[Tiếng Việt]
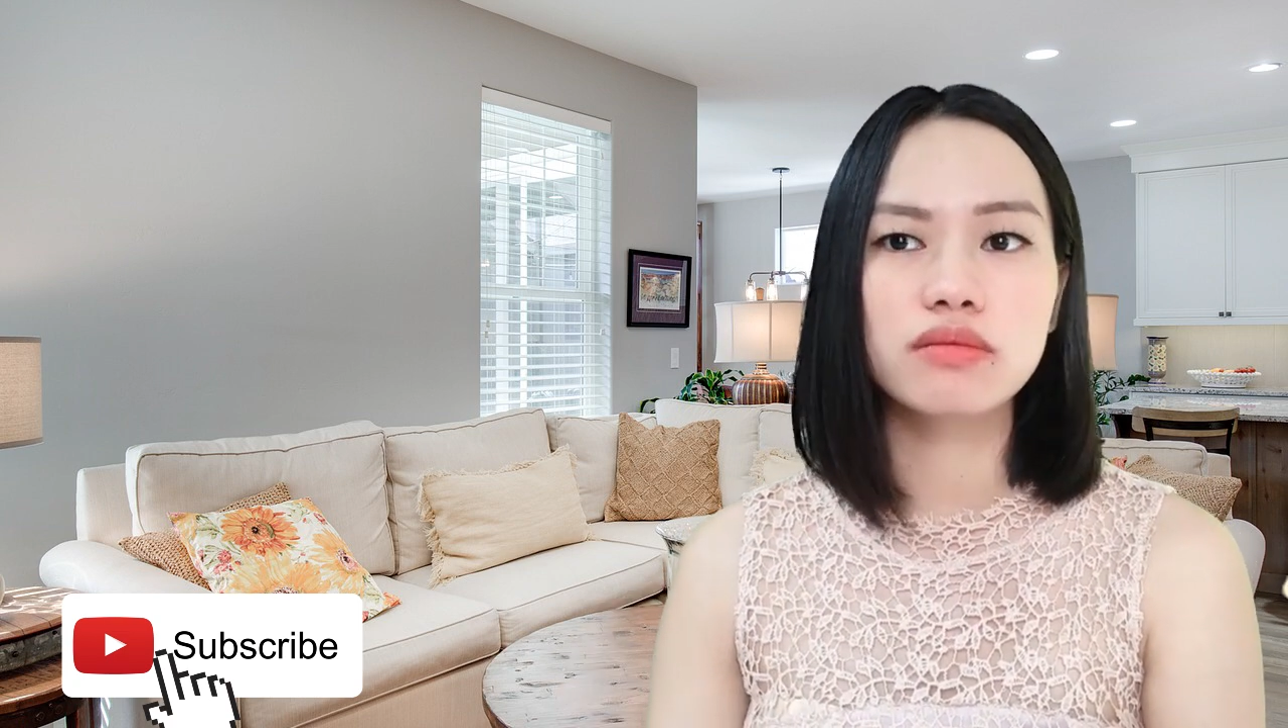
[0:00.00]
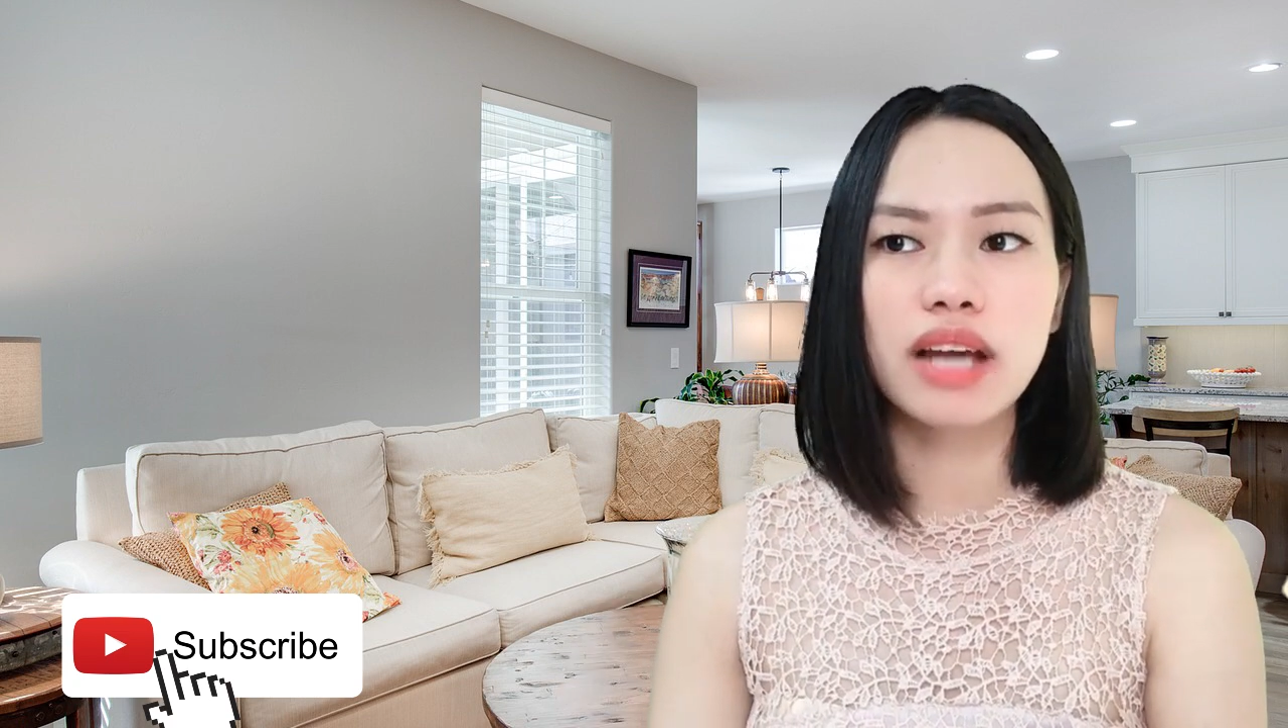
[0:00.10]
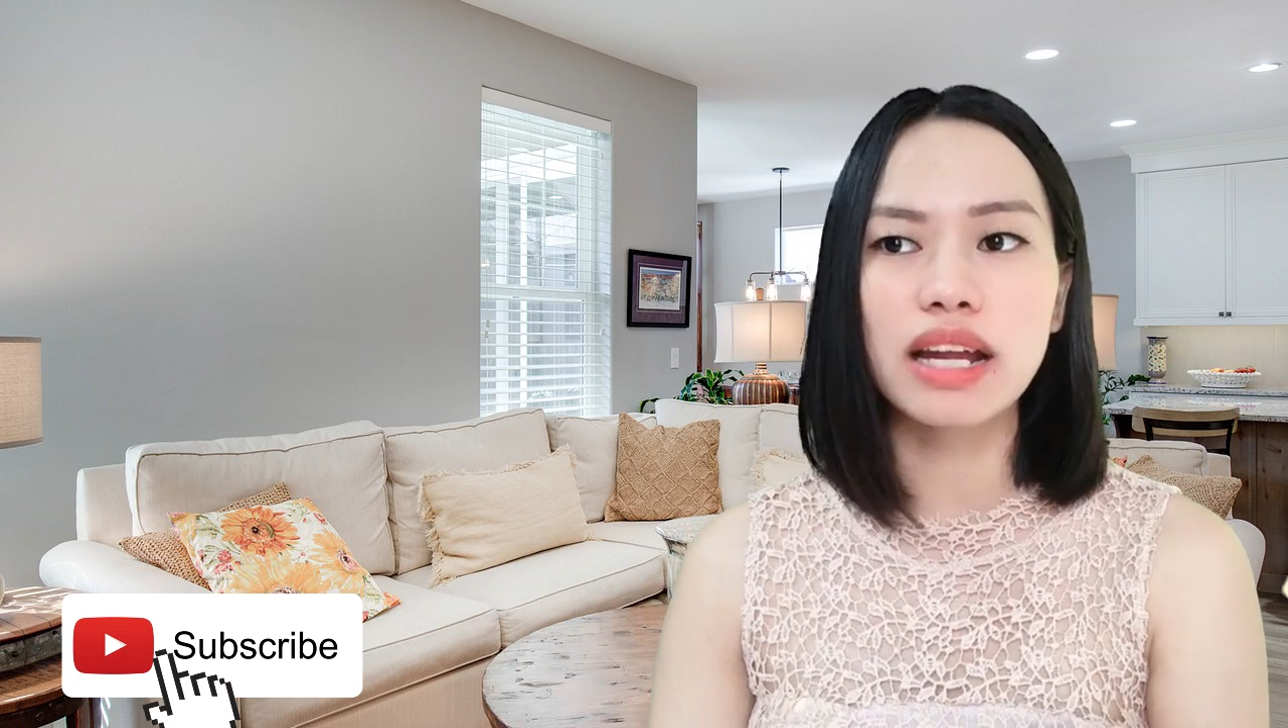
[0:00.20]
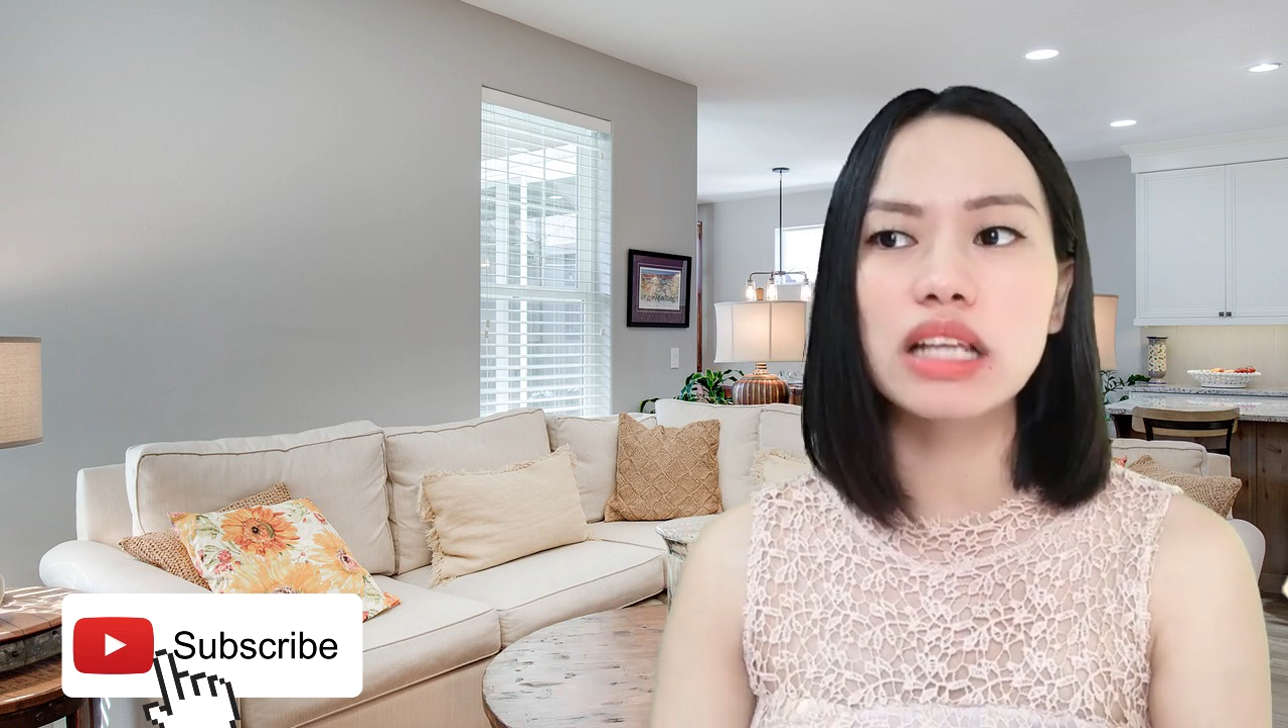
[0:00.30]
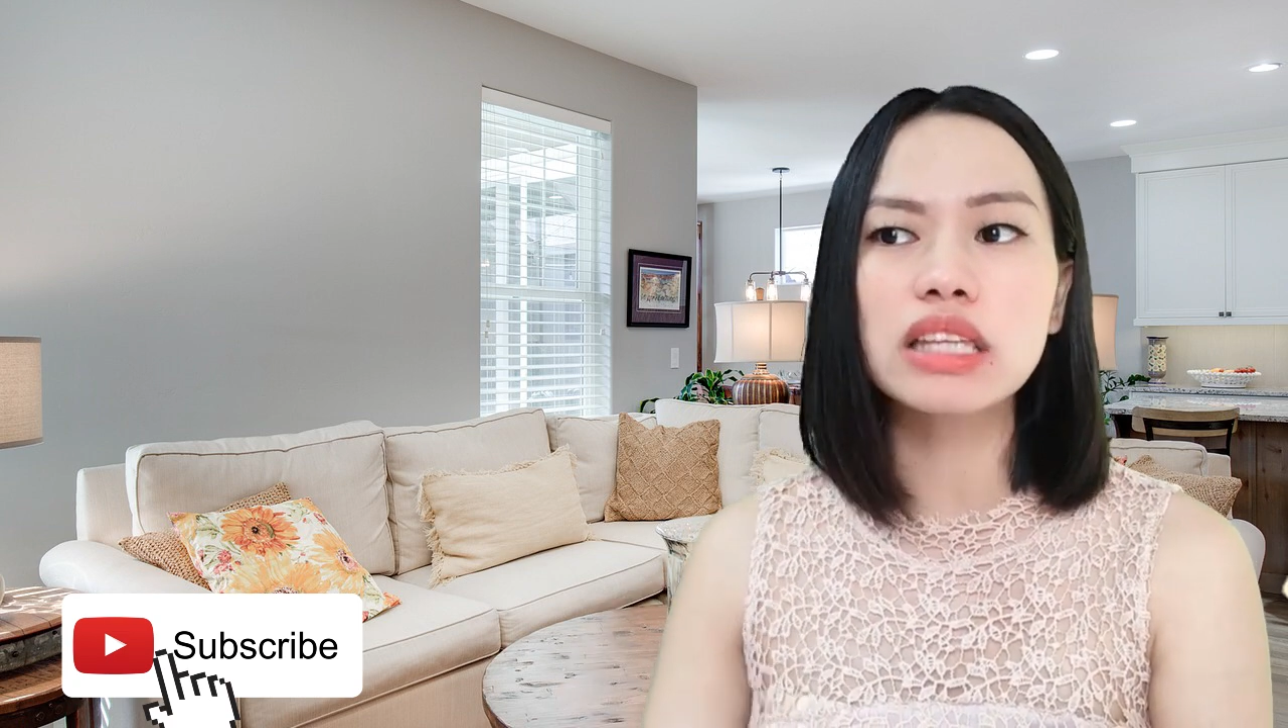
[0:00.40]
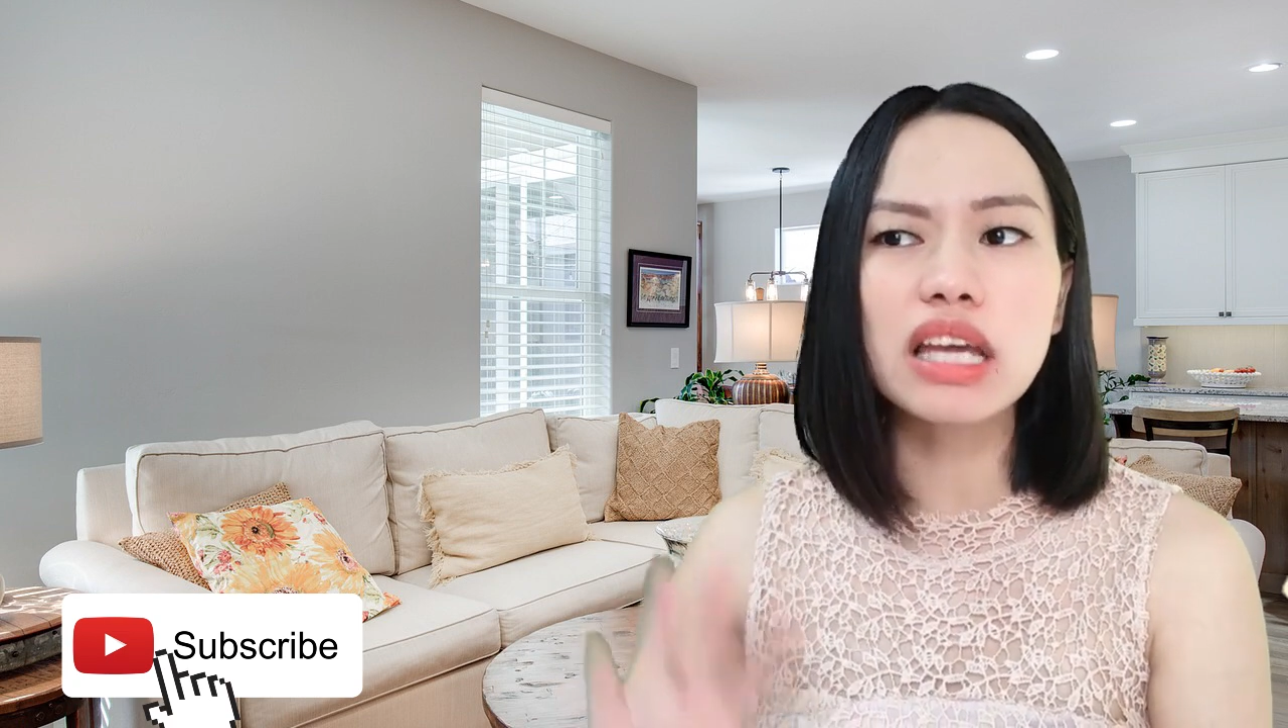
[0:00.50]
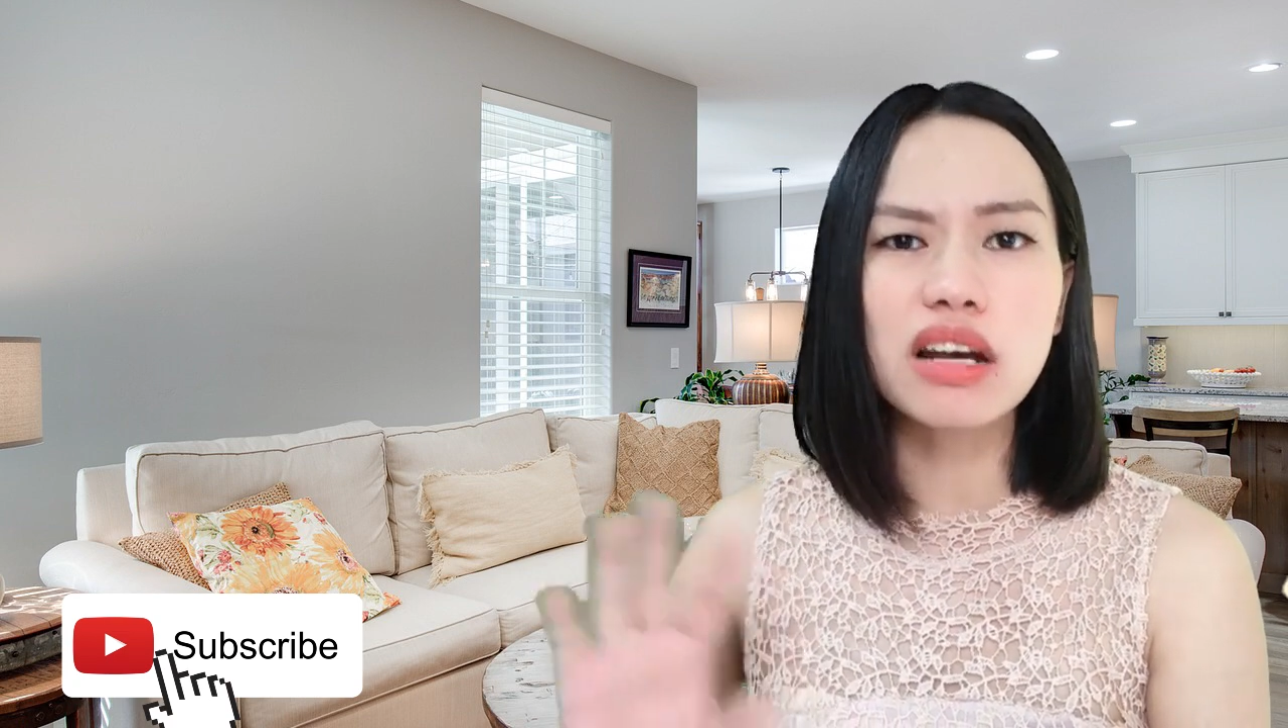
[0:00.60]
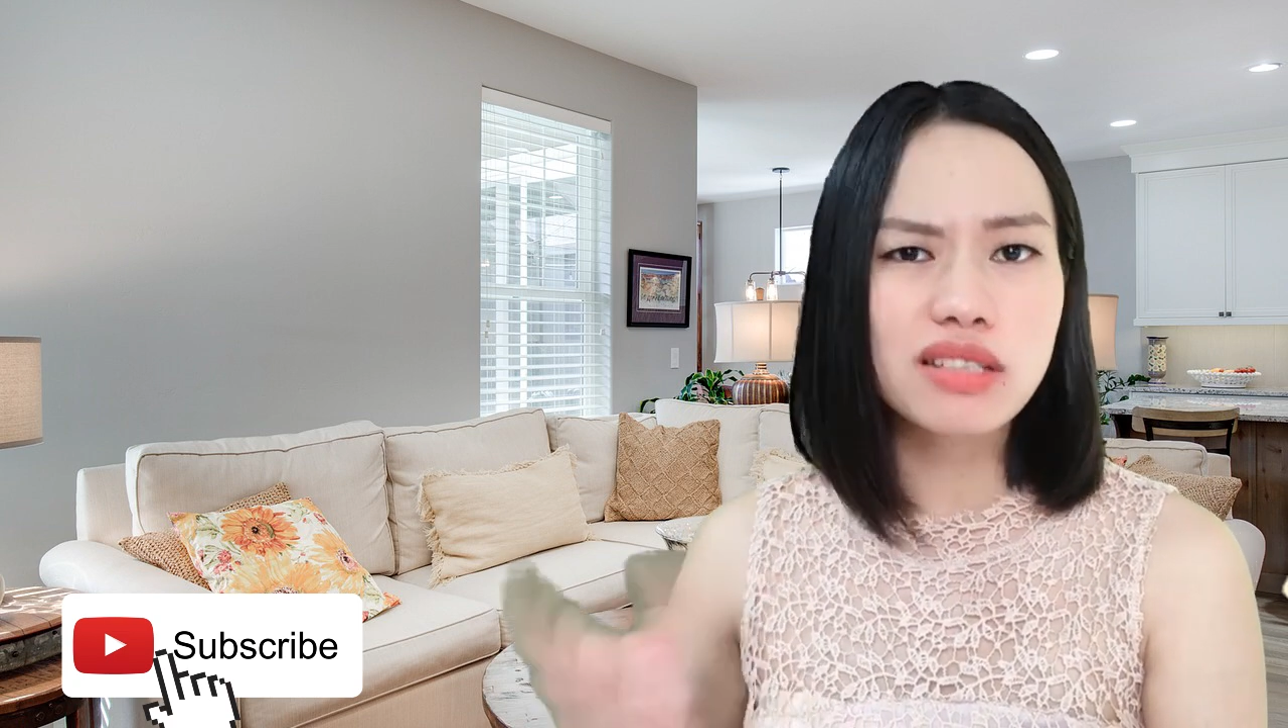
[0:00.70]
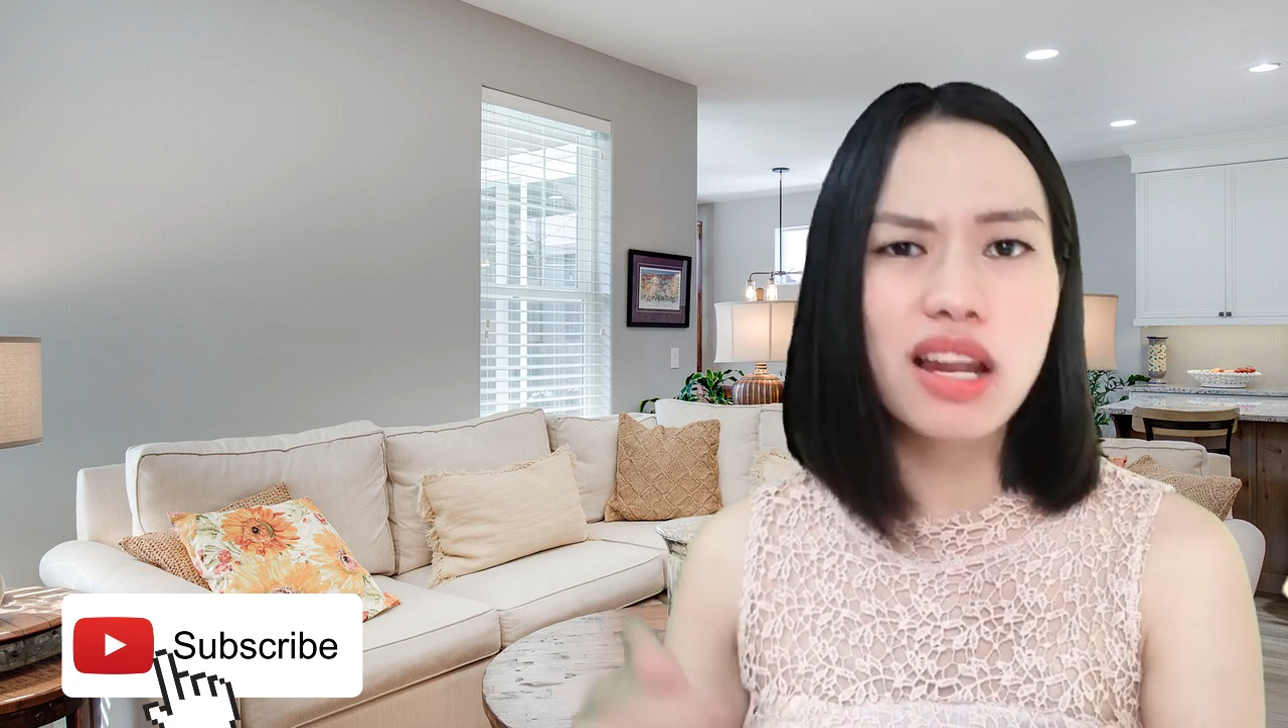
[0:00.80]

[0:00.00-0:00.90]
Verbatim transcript: khả năng tiếng rất